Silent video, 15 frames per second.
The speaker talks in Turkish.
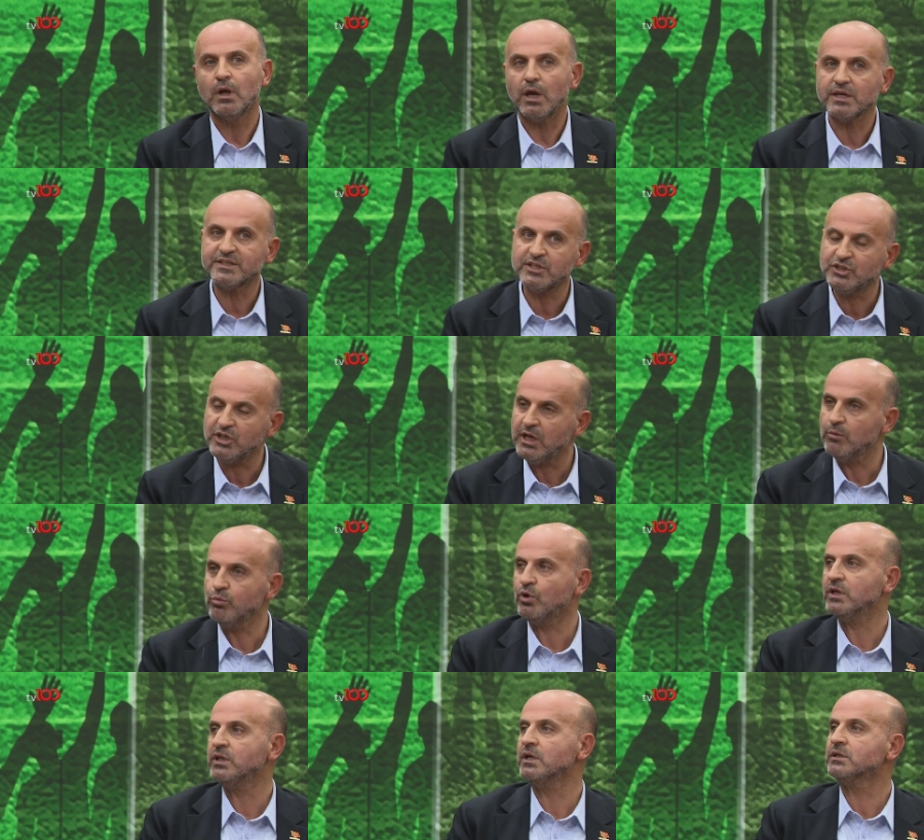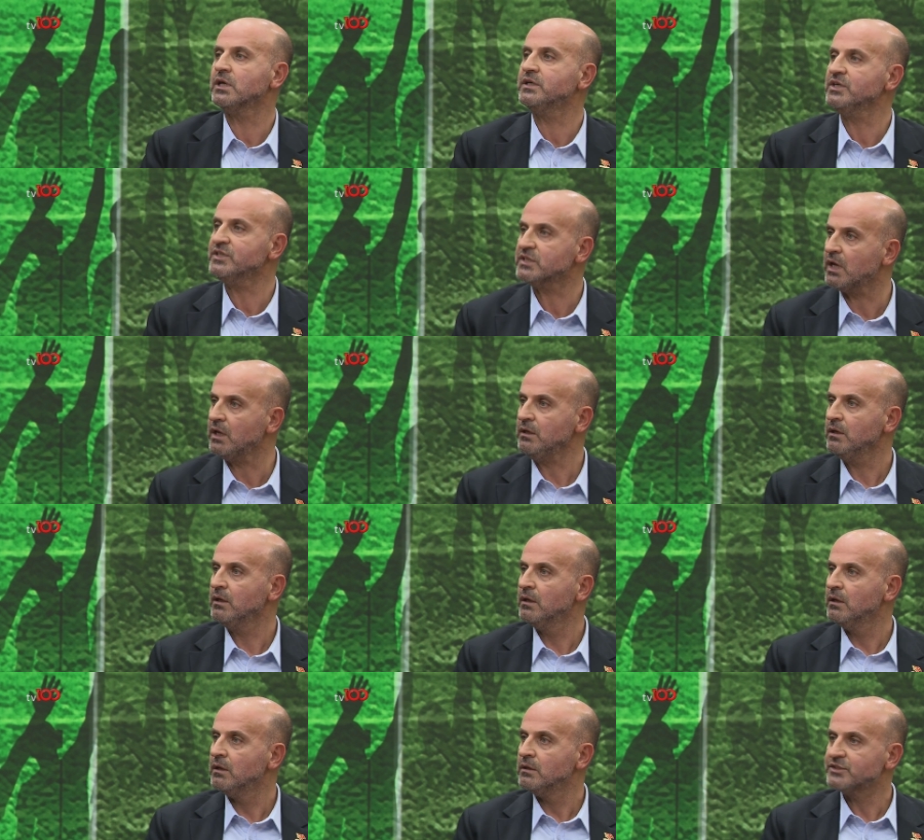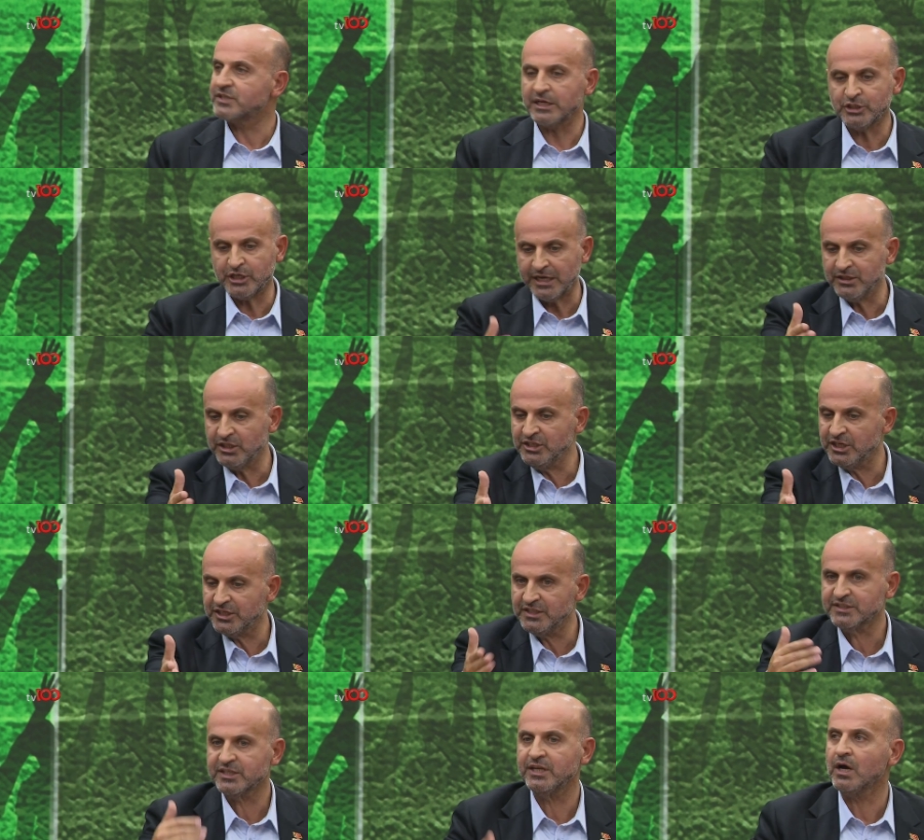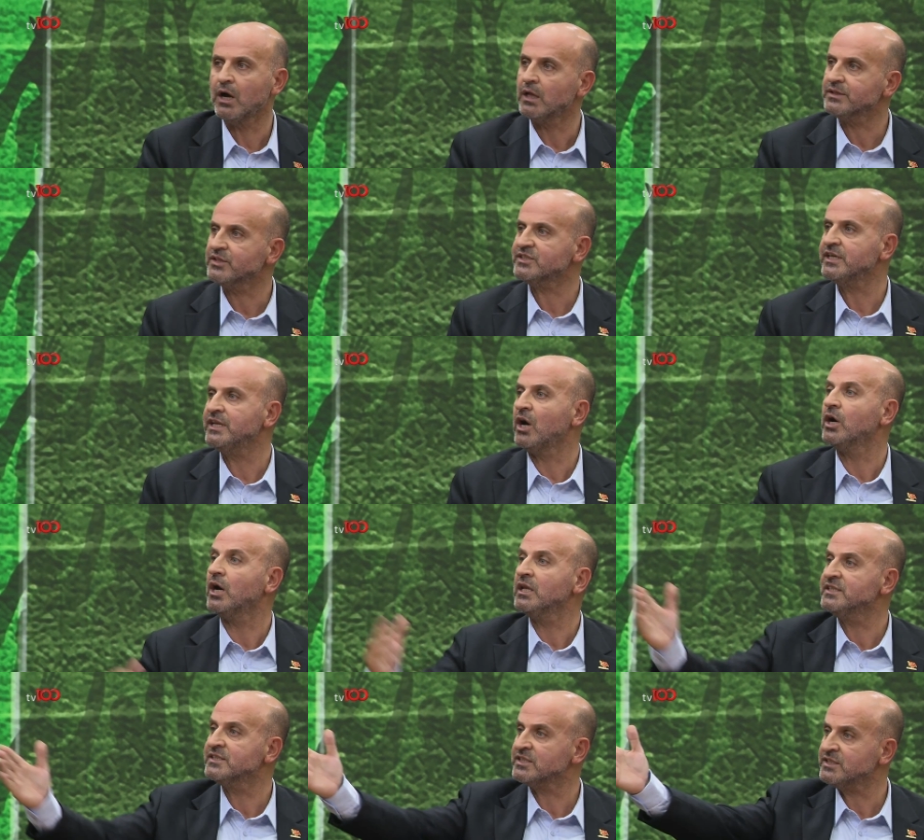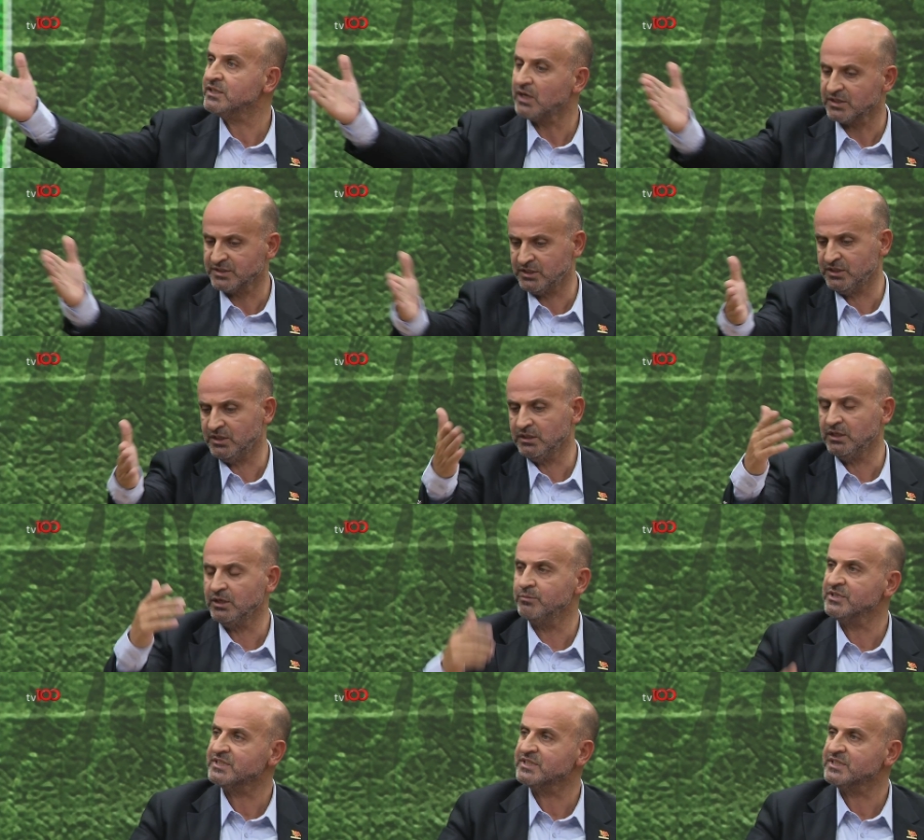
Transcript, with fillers: E sicile bu kadar takıksan sen kendin 7 sene 6 sene Aziz, Aziz Yıldırım'ın